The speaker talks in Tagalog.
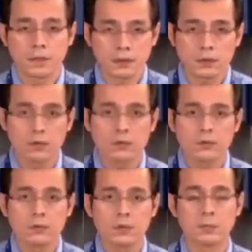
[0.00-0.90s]
dito
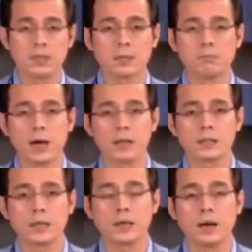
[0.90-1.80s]
sa may
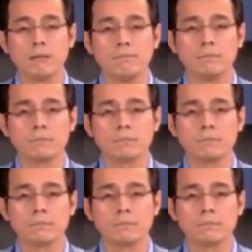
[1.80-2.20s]
Sambales area.